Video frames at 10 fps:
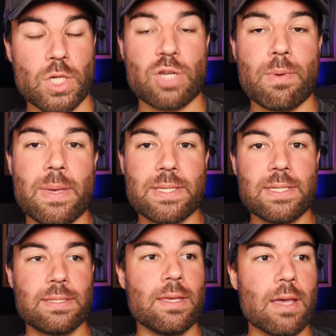J'ai même
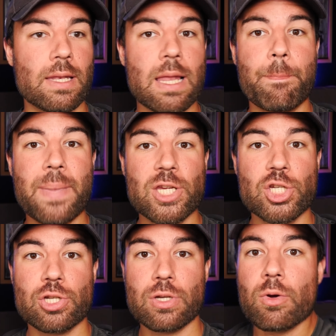assisté à de la
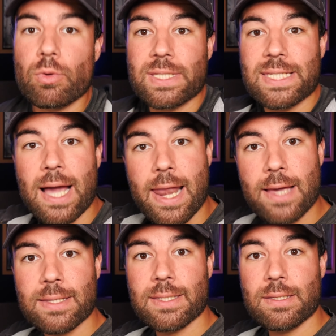pêche au tir à
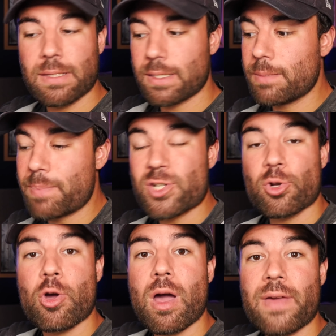l'arc il
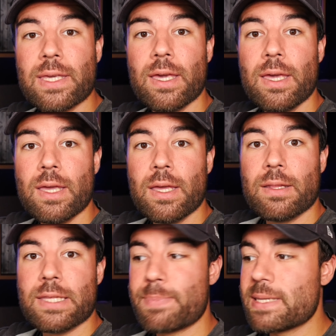pêche encore avec
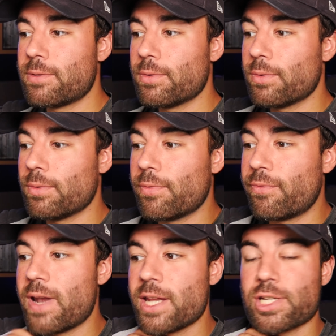une espèce de,
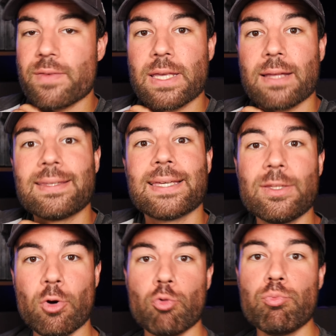flèche avec un
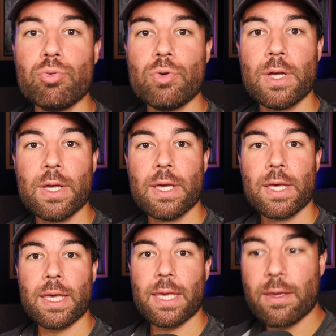trident au bout
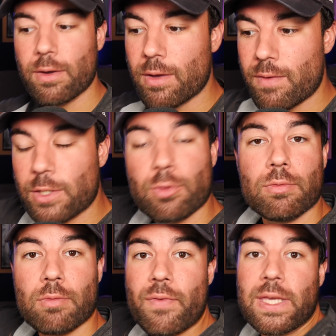et euh, avec,
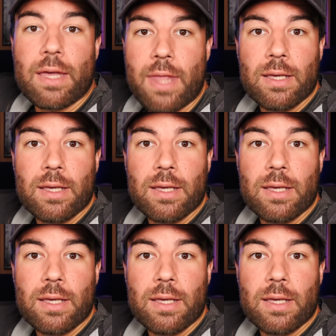une, avec un